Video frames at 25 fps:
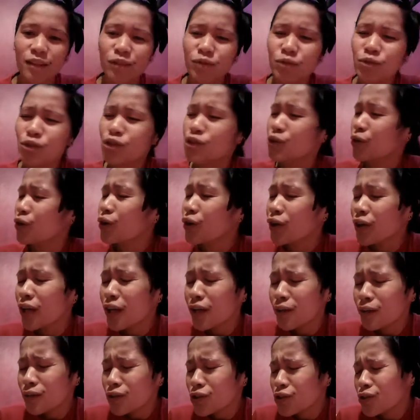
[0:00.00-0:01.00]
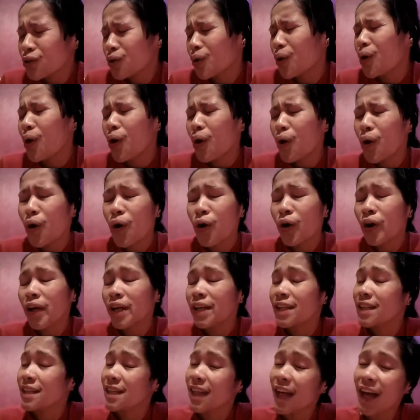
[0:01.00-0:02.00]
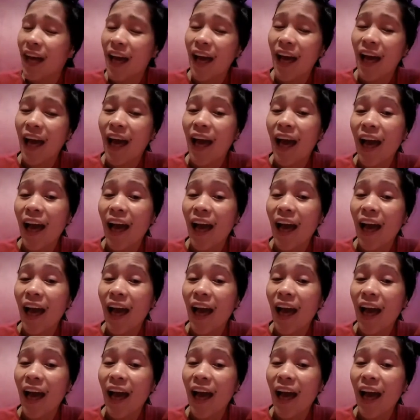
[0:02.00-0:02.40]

Gusto na gusto kita